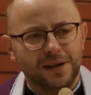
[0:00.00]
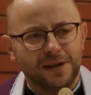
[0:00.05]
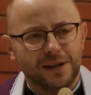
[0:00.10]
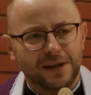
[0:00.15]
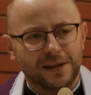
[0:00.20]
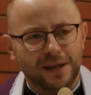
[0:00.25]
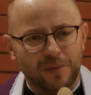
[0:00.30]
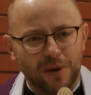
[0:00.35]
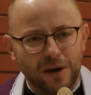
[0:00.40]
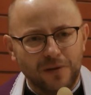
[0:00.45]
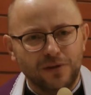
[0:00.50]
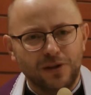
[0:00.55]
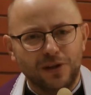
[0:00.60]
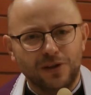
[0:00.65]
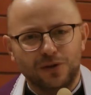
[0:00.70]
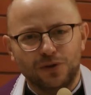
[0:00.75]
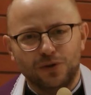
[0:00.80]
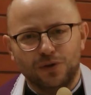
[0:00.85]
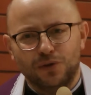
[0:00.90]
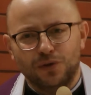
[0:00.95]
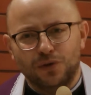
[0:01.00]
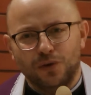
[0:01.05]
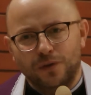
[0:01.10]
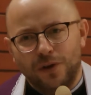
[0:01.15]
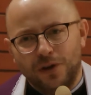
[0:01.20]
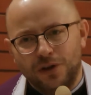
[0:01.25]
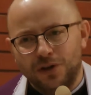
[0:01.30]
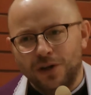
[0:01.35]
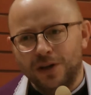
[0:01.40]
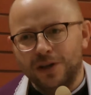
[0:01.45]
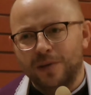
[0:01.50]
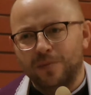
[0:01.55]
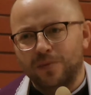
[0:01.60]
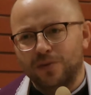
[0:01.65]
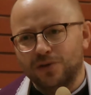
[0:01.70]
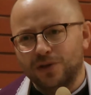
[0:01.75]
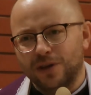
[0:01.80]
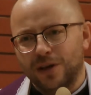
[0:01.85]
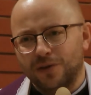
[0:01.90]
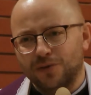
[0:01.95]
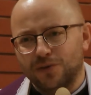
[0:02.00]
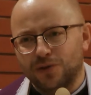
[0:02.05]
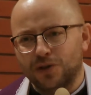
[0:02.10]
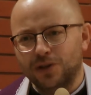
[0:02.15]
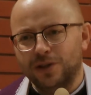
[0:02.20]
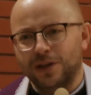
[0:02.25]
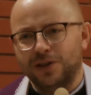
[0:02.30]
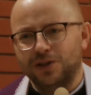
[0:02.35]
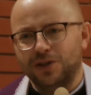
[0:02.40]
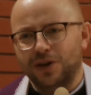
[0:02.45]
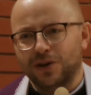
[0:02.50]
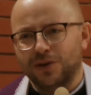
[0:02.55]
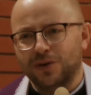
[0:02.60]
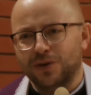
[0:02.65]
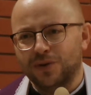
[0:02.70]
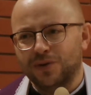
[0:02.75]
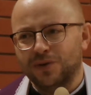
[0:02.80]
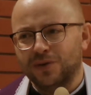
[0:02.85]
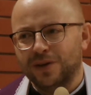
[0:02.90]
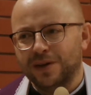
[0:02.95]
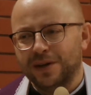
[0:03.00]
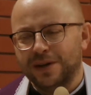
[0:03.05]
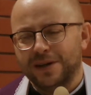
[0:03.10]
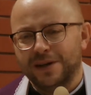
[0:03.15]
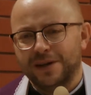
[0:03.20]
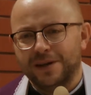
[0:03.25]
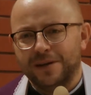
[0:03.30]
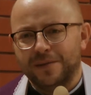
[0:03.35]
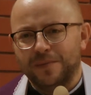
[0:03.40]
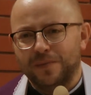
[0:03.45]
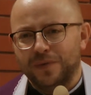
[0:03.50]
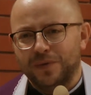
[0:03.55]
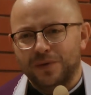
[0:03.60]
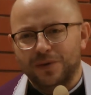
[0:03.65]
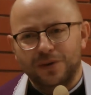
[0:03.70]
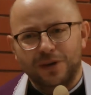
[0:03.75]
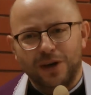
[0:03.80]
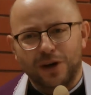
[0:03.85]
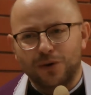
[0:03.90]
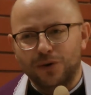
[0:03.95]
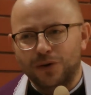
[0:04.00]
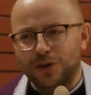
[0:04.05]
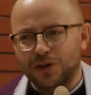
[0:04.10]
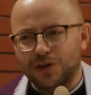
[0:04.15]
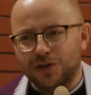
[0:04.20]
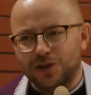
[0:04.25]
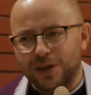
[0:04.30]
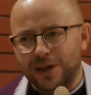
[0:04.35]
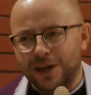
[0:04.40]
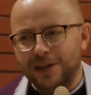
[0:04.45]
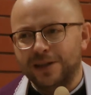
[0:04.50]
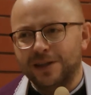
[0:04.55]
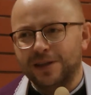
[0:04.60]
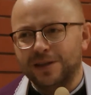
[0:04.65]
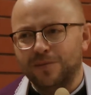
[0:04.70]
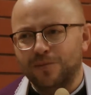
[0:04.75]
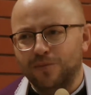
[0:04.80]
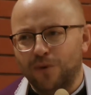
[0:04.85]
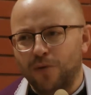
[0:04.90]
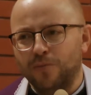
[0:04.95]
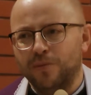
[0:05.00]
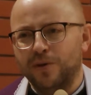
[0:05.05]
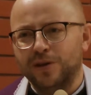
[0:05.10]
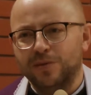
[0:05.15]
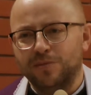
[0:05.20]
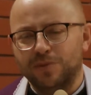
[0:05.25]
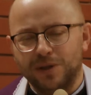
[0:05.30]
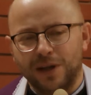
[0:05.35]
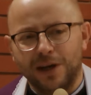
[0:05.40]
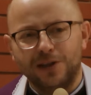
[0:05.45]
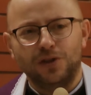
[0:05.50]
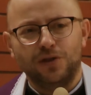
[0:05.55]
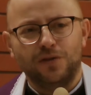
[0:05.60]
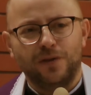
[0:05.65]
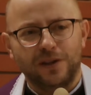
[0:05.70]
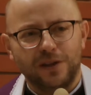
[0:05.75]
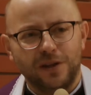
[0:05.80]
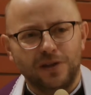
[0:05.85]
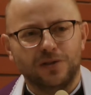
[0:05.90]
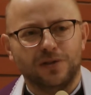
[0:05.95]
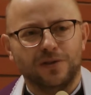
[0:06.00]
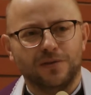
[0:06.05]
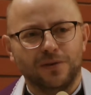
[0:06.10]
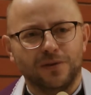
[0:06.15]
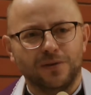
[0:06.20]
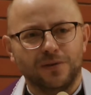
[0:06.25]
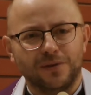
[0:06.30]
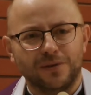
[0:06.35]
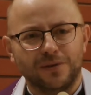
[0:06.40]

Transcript: Tak naprawdę to więzienie można odczytać jako, jako jeszcze jeden moment, by dać świadectwo.